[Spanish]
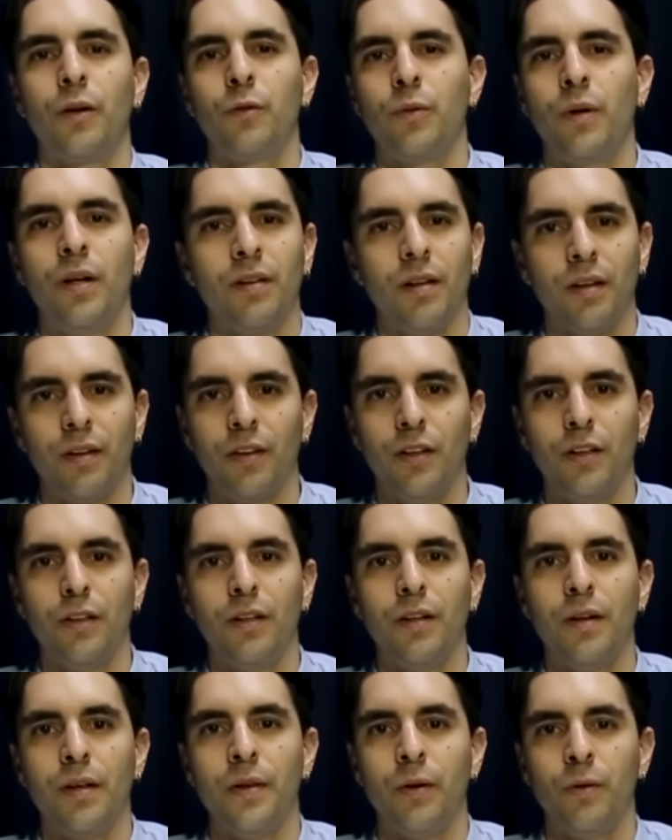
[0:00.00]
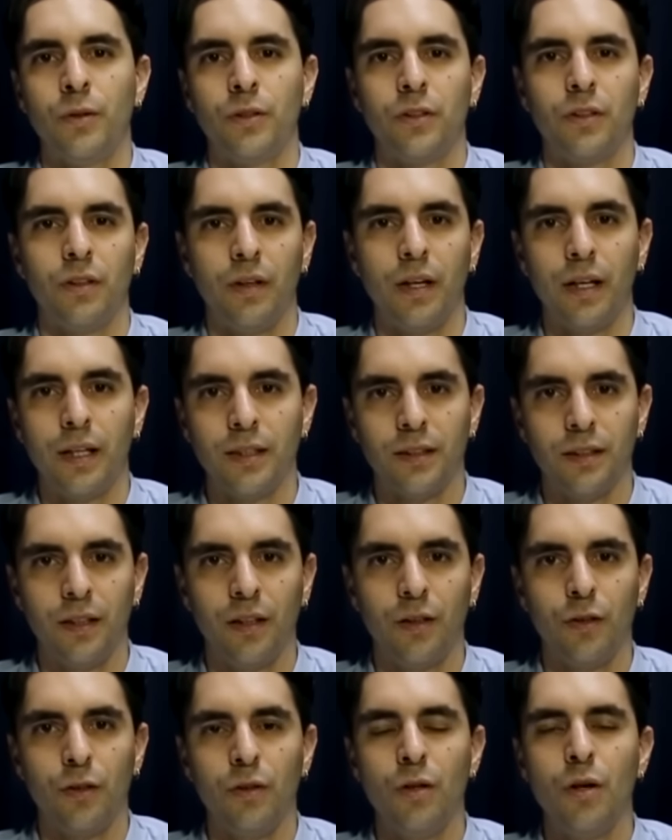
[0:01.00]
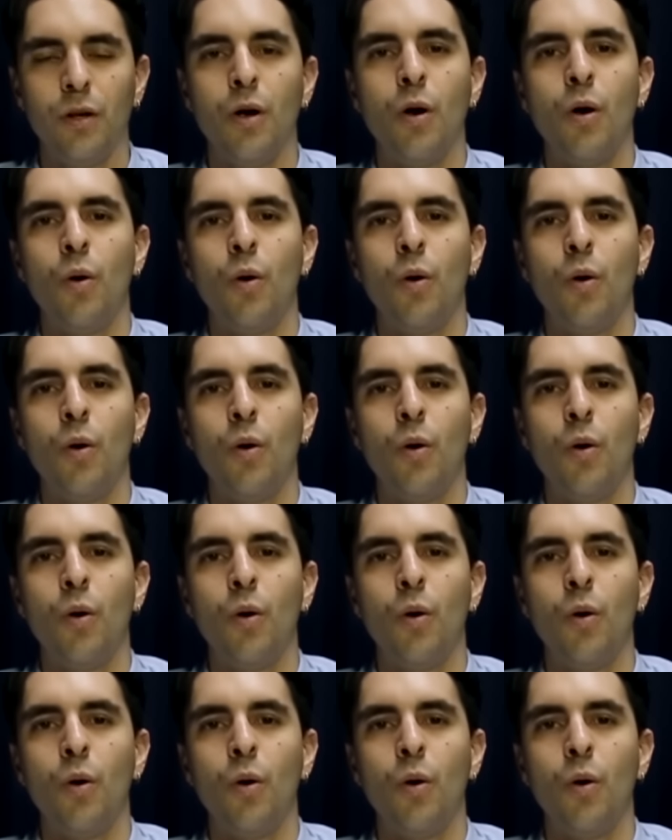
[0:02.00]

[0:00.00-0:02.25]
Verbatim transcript: actualización de nuestro X5,